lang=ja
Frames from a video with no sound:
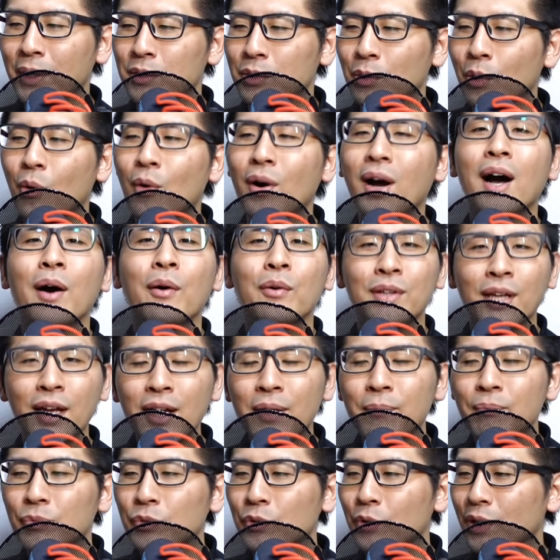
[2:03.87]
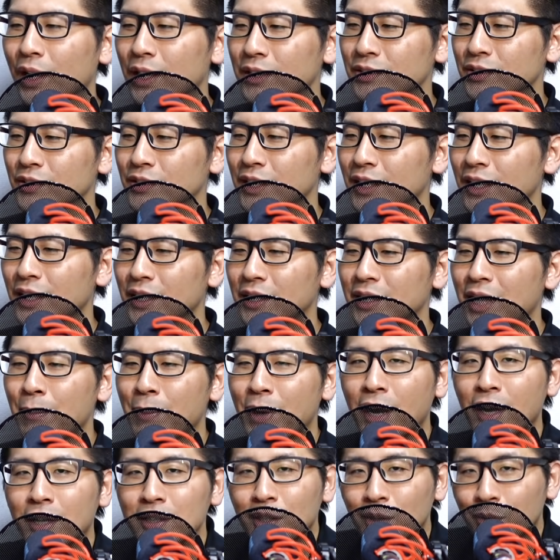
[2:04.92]
動画をね撮らずに
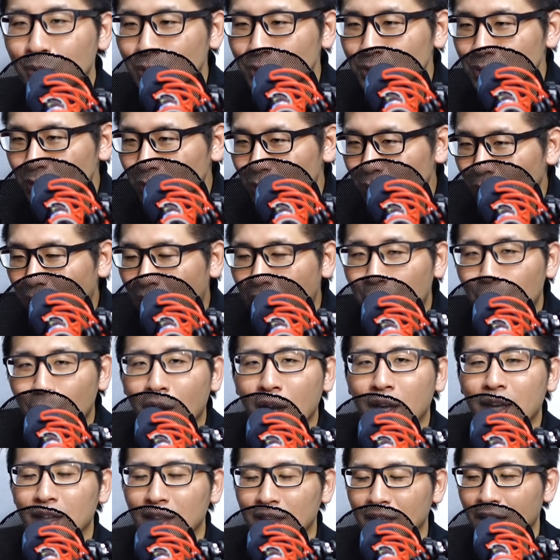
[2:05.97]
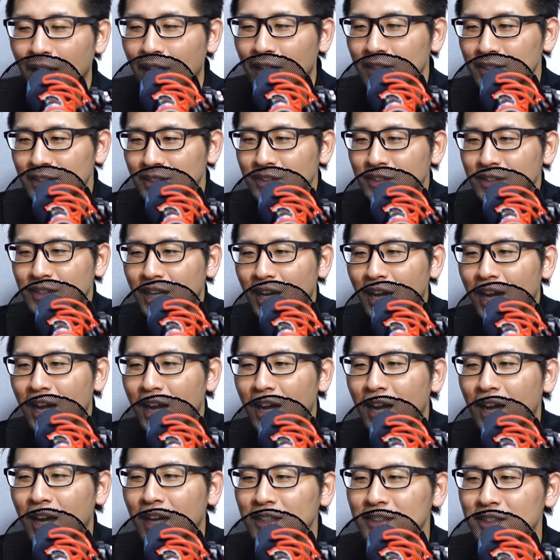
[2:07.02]
黙ってこっそり箱開けて静
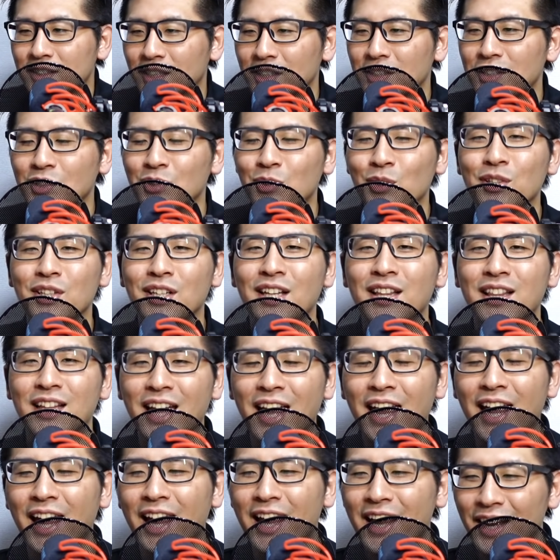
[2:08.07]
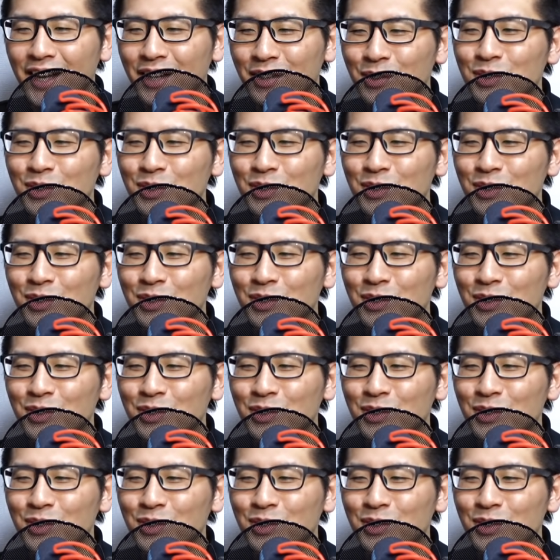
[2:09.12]
かに写真撮りに行って、